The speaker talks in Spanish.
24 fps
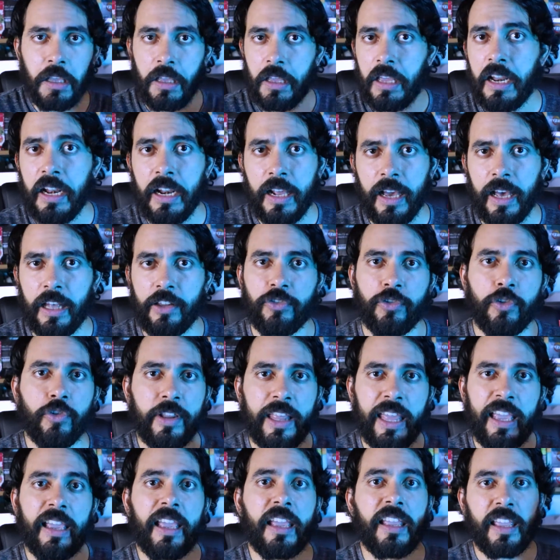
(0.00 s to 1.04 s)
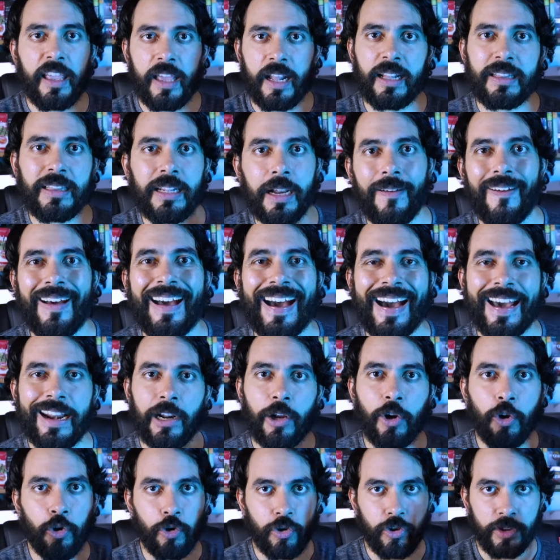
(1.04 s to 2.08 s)
en el caso de que quiera
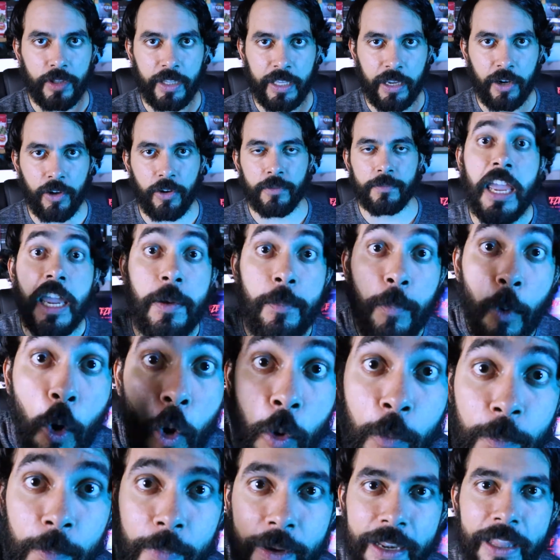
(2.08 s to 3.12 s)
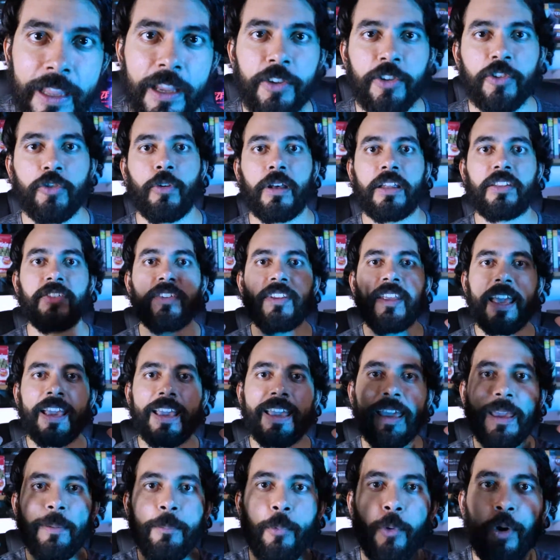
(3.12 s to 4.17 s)
trabajar contigo. Y boom, listo, así es
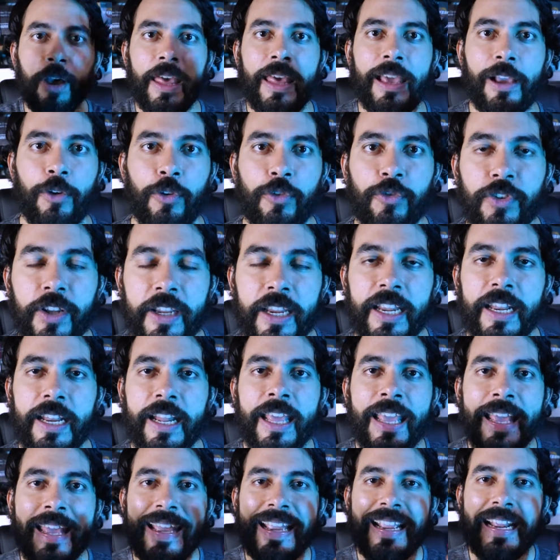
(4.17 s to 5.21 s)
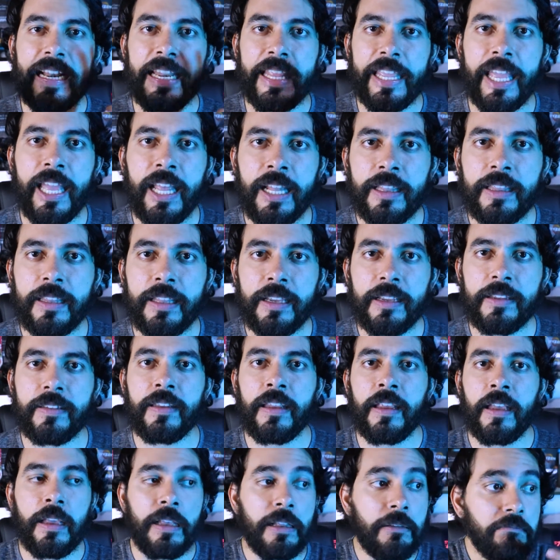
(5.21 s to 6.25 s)
que puedes conseguir clientes
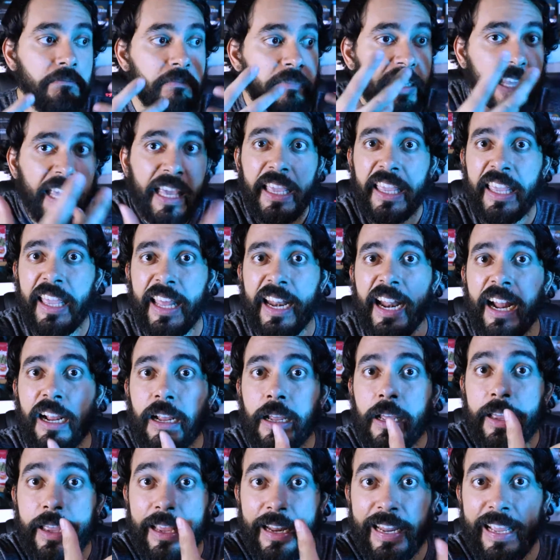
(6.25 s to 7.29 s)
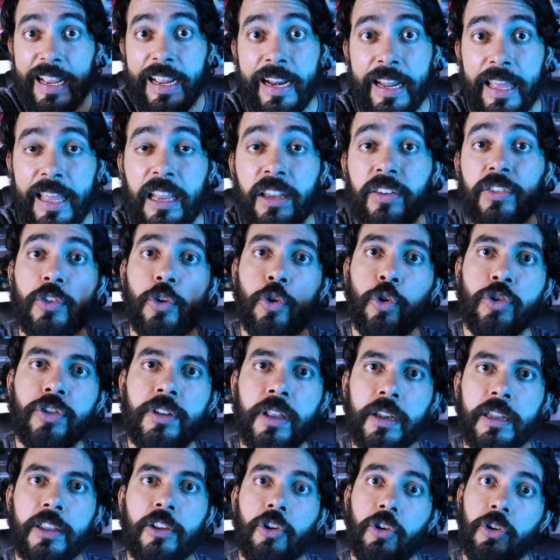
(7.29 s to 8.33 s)
que quieran que le crees
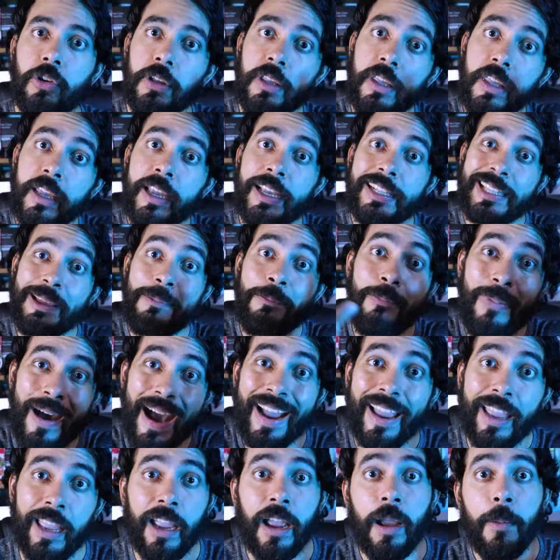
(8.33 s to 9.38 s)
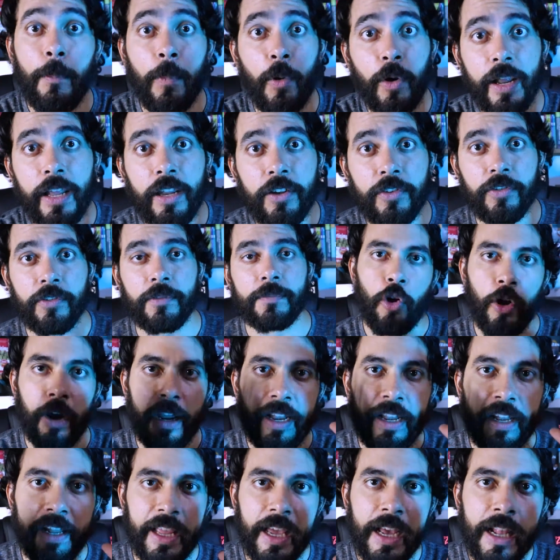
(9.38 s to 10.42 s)
contenido y que te paguen por eso. Lo
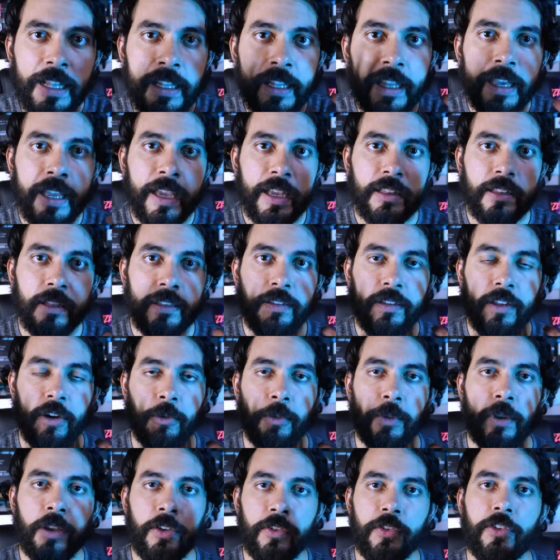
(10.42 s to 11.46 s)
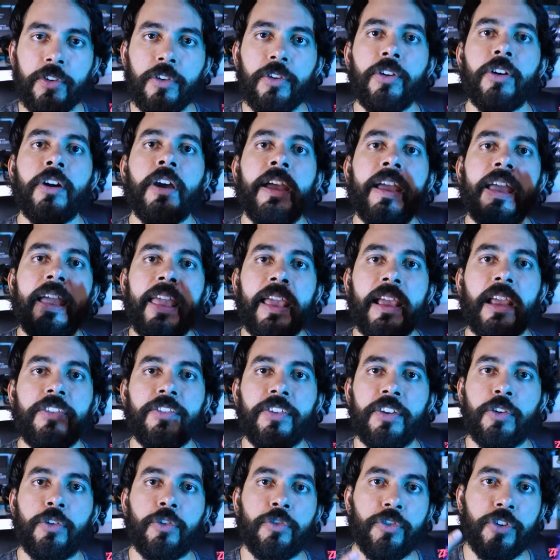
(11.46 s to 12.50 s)
genial de este servicio es que
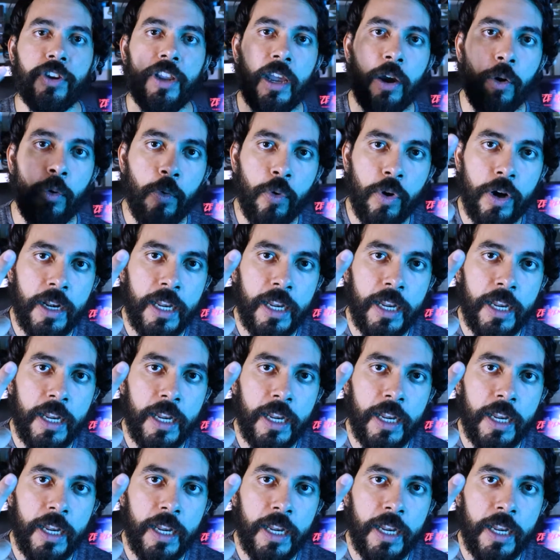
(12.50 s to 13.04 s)
si consigues un